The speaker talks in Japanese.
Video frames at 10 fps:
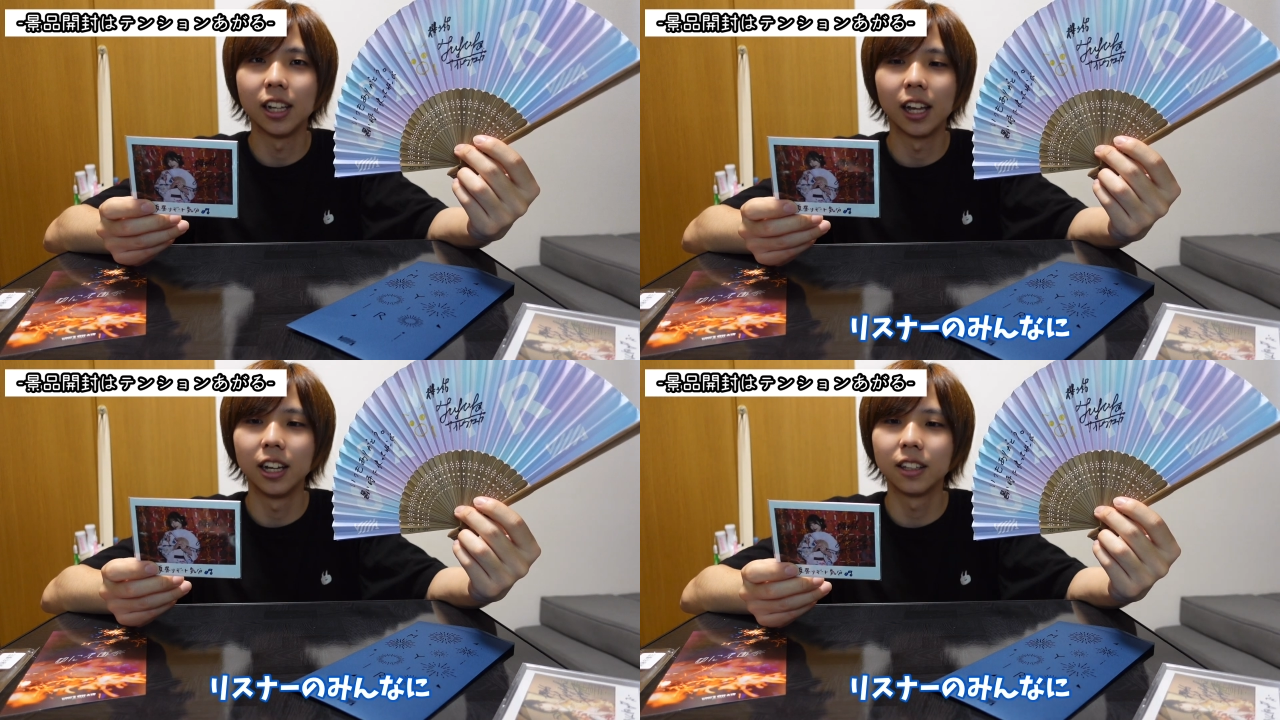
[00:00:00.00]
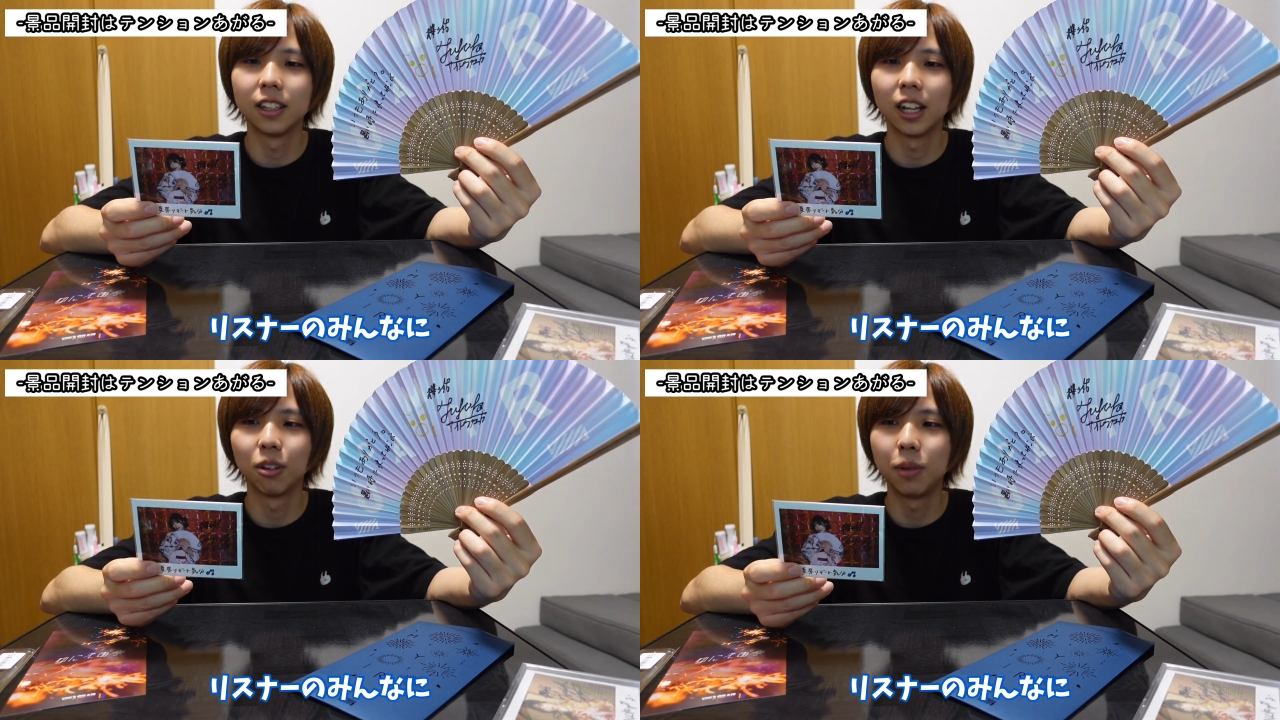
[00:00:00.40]
ね
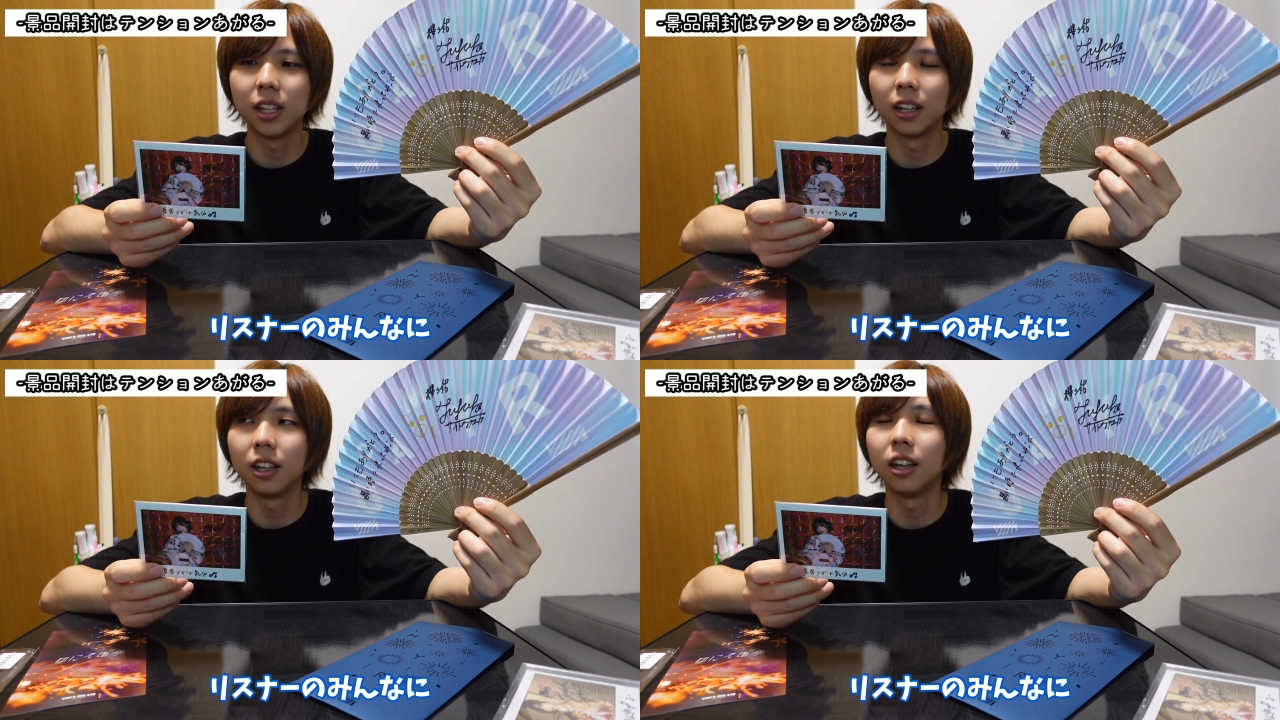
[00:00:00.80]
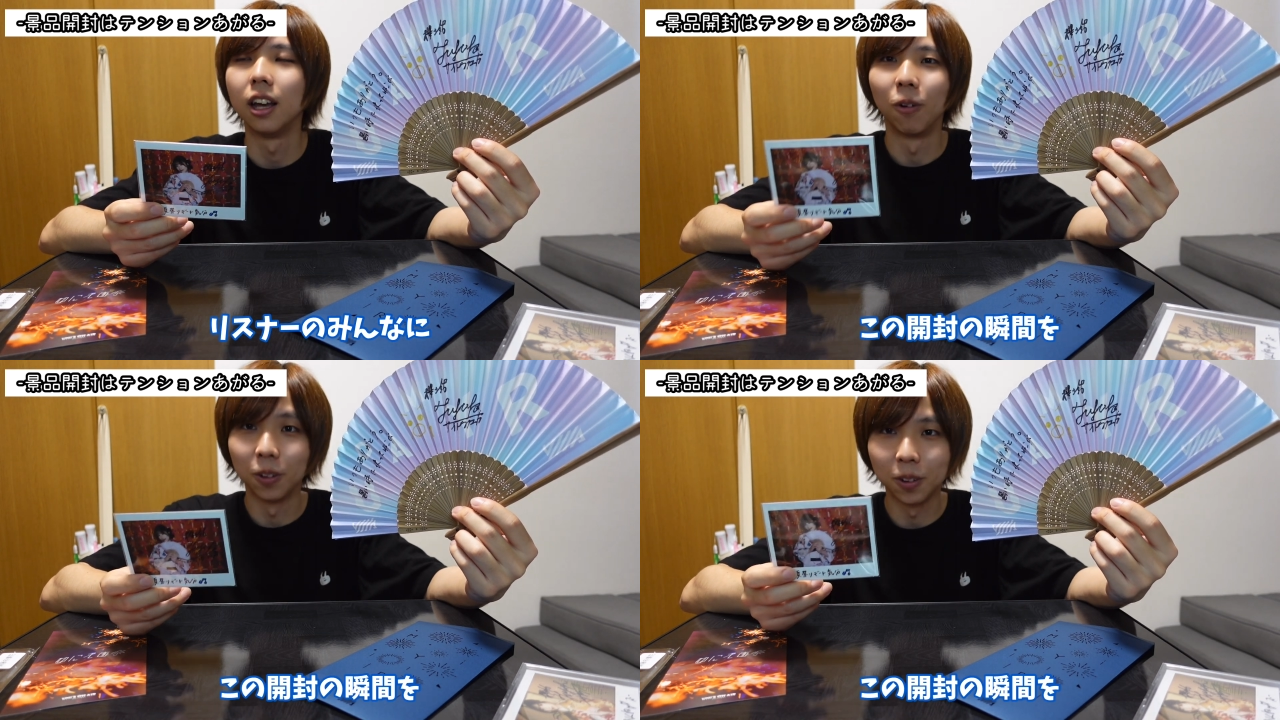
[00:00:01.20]
リスナーのみんなに
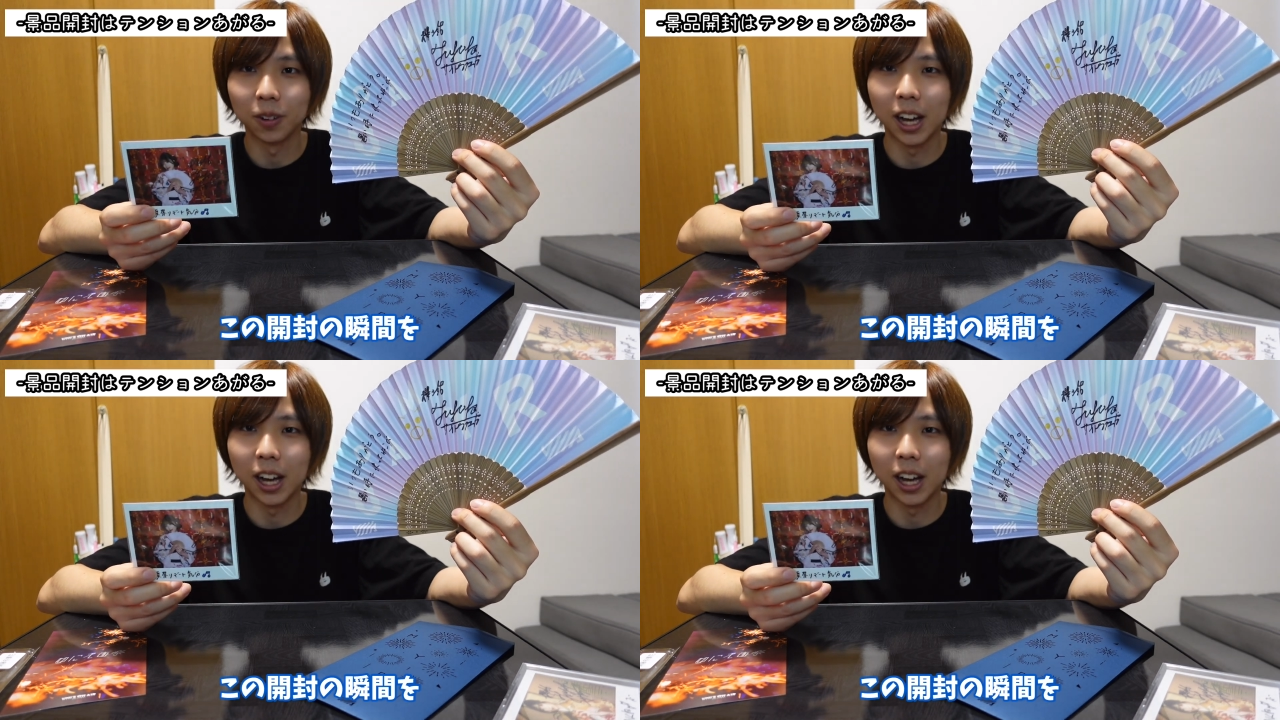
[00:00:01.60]
この